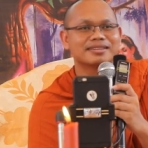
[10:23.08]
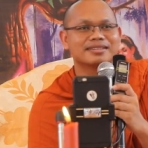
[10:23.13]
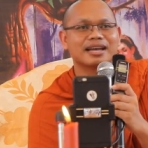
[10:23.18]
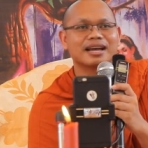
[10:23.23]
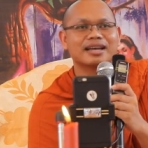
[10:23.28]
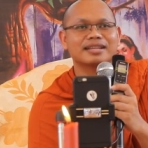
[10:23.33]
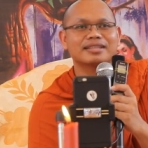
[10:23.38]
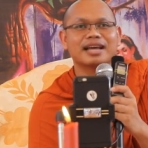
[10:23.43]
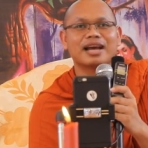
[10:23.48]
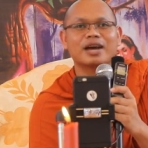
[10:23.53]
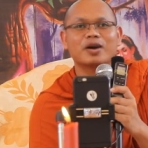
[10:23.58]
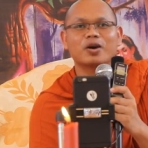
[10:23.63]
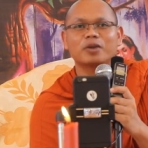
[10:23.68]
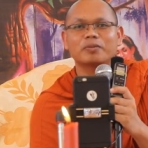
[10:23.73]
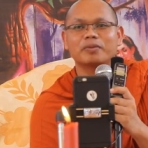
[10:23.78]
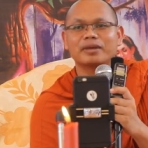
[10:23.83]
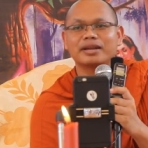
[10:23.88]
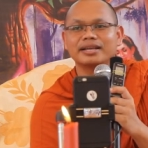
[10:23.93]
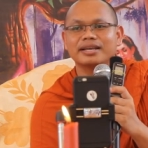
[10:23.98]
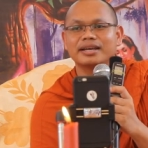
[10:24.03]
ta ta
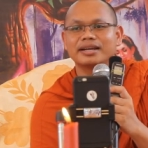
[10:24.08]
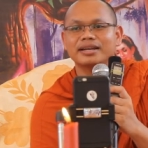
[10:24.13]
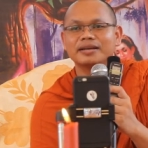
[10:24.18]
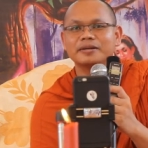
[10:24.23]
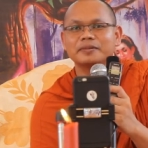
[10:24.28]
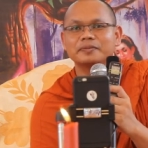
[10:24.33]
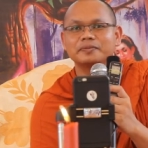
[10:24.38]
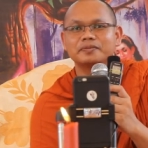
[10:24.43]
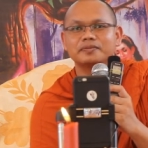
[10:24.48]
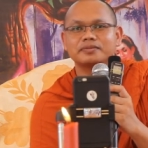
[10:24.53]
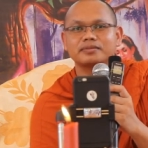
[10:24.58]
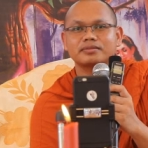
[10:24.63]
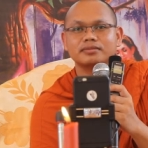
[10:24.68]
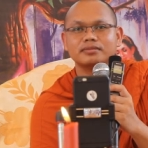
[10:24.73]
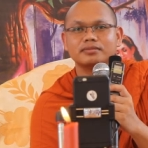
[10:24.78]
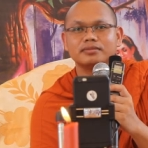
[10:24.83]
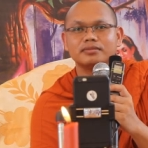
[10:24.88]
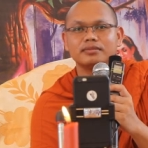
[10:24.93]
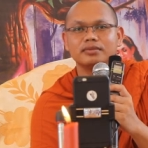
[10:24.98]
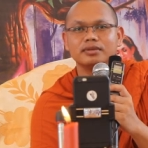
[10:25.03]
còn bờ riên á
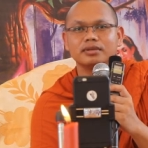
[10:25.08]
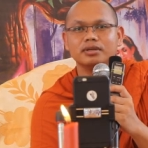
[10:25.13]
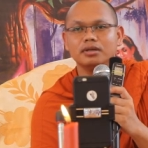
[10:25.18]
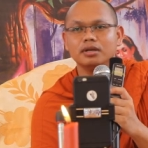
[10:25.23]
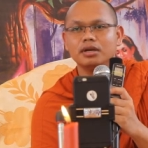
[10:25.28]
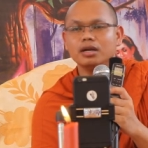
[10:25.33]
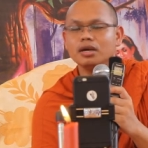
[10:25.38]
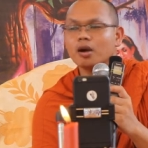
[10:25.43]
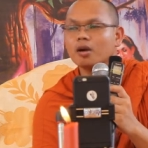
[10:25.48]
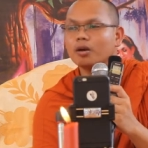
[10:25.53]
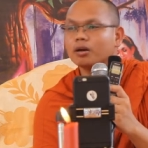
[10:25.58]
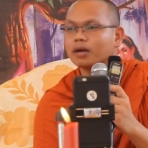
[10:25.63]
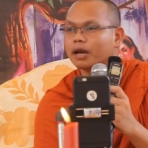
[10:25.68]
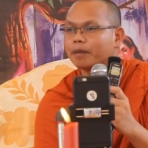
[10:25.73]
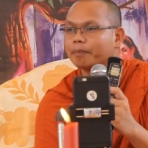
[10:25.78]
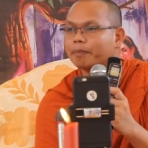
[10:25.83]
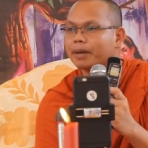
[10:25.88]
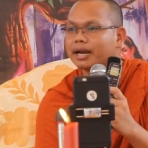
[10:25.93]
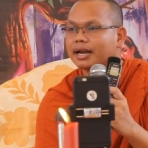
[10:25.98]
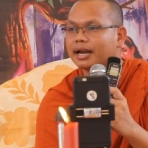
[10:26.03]
lưng ông
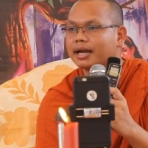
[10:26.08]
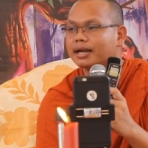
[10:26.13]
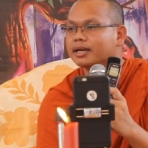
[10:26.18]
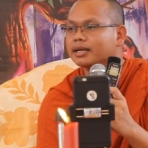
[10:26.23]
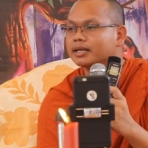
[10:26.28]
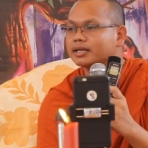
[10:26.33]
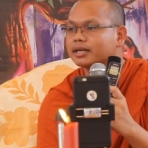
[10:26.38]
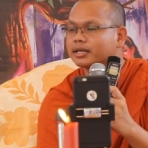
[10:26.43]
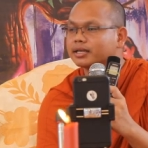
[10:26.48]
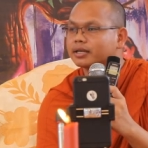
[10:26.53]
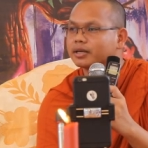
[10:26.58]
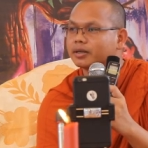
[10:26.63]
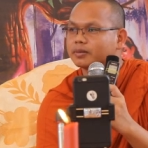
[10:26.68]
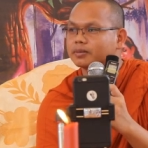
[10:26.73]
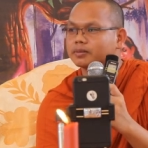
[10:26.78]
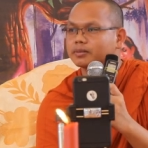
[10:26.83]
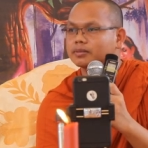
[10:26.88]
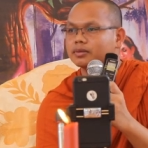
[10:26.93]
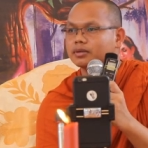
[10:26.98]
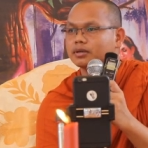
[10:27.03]
đào bần đăng hay nhận
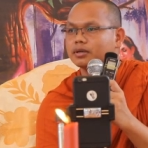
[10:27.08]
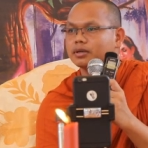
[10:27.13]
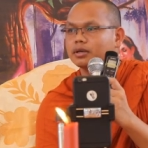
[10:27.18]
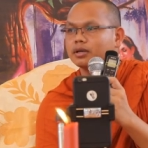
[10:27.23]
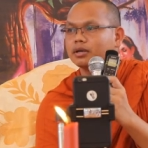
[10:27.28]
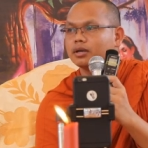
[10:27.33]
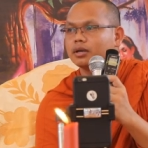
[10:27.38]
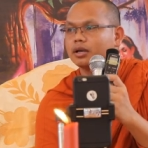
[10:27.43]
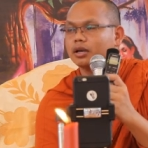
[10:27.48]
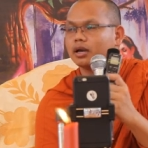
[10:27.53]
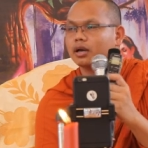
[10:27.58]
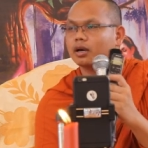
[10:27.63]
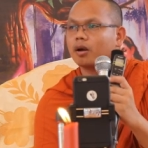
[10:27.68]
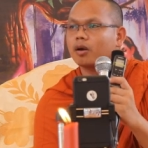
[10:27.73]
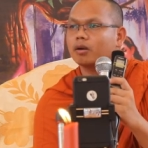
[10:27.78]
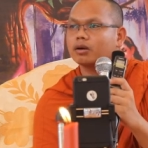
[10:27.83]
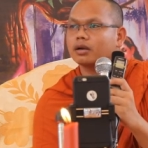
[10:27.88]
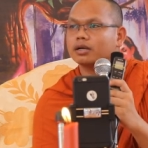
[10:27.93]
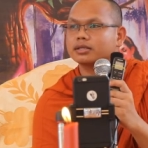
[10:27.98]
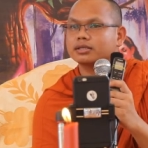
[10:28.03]
nhom lưng
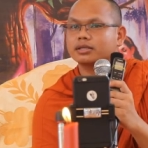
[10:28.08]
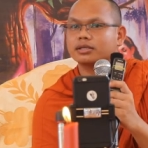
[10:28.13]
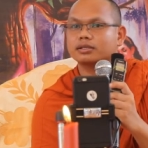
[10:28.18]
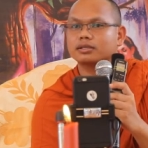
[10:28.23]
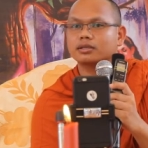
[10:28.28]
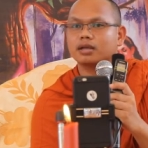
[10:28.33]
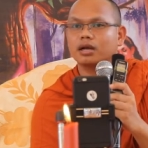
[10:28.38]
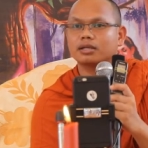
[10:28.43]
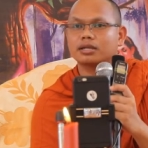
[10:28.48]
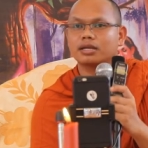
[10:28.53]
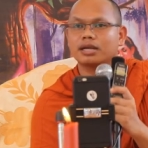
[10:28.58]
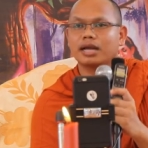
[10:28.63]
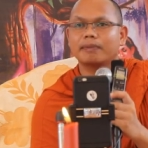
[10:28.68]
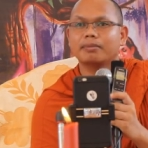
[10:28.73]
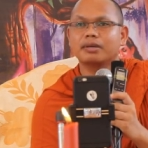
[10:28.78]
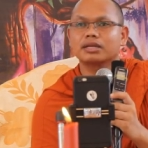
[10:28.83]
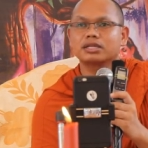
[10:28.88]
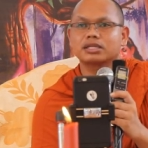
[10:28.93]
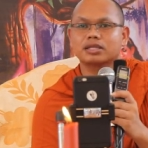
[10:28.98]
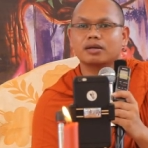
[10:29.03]
ông đào đào thân
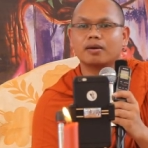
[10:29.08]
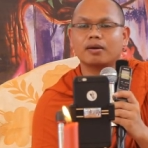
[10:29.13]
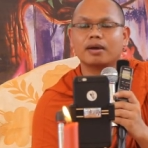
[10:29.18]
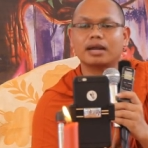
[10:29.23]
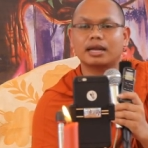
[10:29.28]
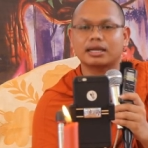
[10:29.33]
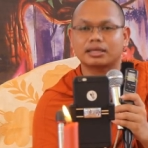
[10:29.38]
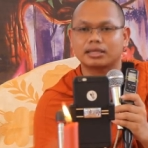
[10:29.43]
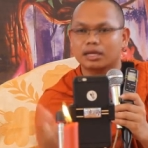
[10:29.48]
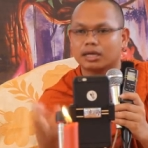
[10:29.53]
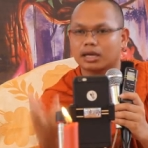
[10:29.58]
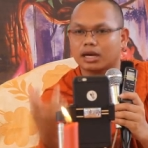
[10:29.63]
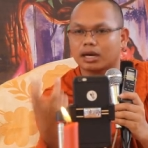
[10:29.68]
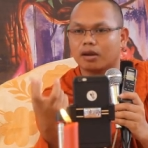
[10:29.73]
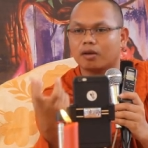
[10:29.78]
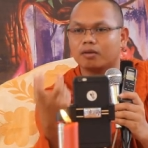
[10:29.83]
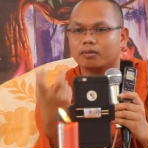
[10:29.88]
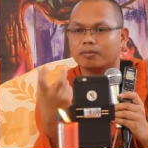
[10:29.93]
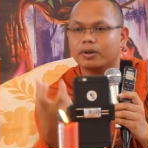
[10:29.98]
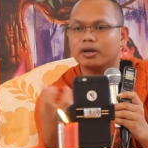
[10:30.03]
nặng mình score là tất cả
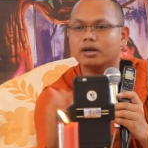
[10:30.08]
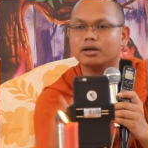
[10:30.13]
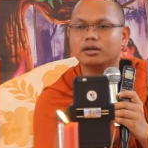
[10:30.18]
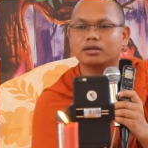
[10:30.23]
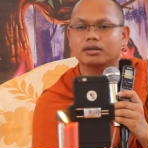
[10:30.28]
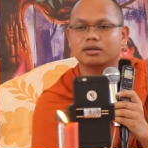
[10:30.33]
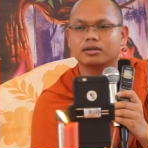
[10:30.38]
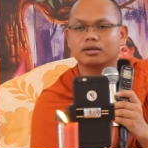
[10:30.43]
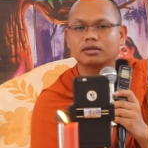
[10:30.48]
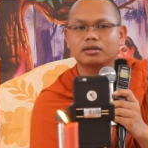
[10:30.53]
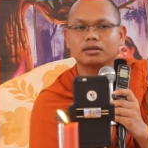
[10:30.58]
lọc phong